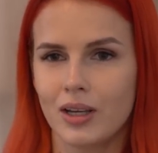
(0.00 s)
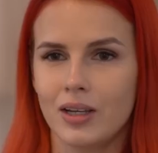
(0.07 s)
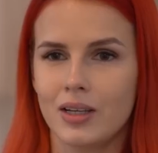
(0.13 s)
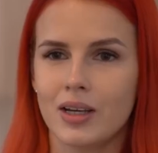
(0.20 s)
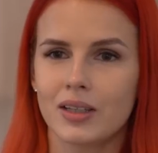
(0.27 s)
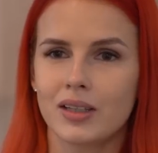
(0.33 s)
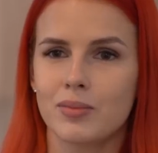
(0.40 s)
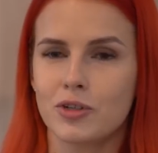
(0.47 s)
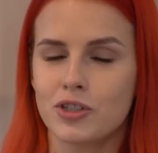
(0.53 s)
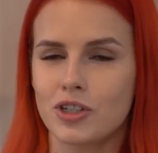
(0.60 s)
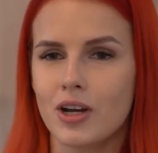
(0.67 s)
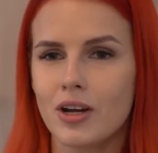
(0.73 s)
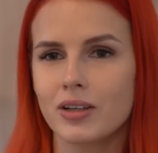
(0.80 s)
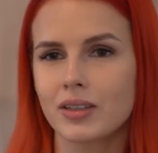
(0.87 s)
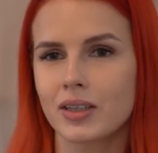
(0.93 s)
я
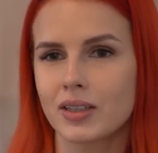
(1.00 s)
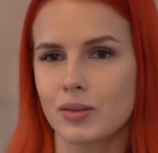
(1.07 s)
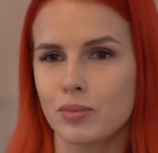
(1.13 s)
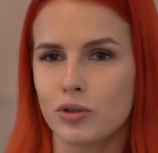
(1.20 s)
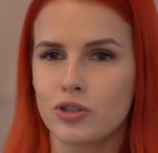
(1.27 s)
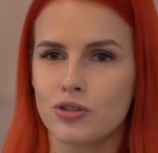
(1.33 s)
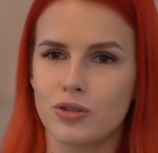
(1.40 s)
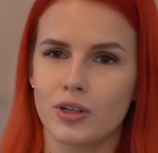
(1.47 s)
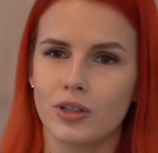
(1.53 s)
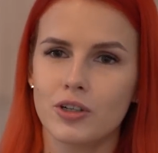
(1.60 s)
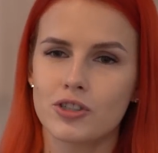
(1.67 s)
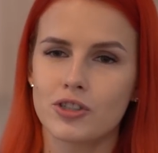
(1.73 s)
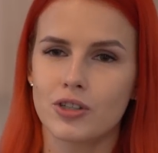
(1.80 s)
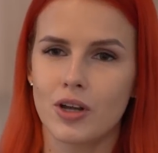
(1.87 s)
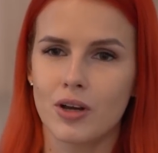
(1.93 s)
замечаю за собой, что я
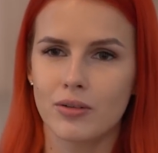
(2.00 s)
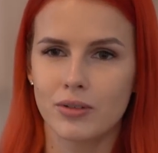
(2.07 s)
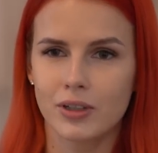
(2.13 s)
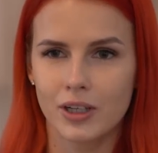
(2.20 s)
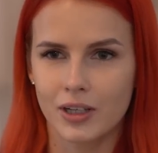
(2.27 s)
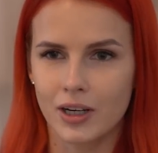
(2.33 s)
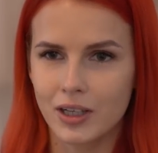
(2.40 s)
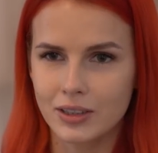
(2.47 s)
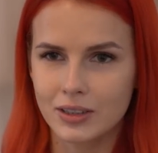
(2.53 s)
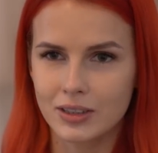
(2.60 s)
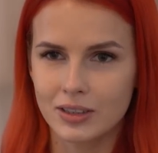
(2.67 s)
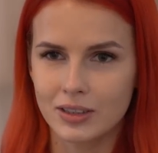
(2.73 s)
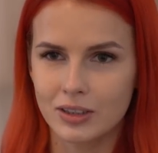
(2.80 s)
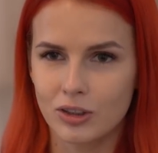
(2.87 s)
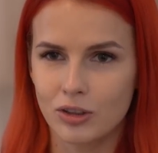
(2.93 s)
начинаю
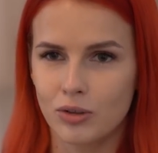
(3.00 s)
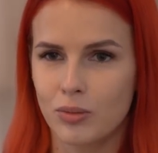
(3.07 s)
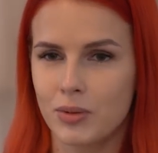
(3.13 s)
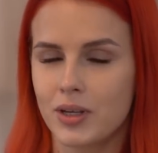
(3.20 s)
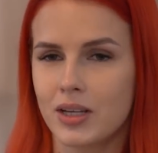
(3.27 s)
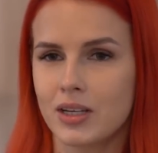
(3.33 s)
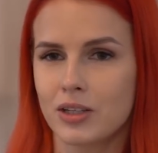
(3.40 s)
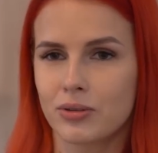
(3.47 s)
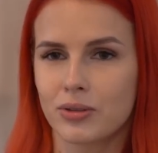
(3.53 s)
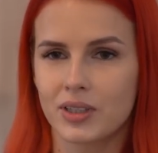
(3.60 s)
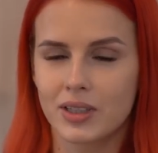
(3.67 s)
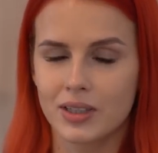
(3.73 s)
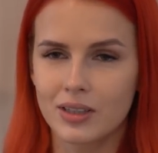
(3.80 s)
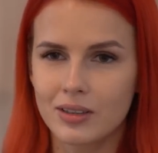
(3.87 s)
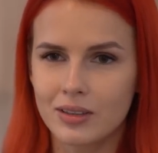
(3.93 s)
выгорать, у меня нету
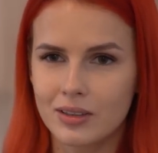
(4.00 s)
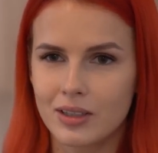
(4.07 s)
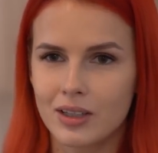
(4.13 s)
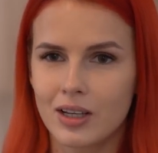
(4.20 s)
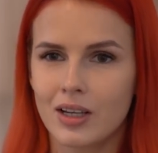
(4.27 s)
сил,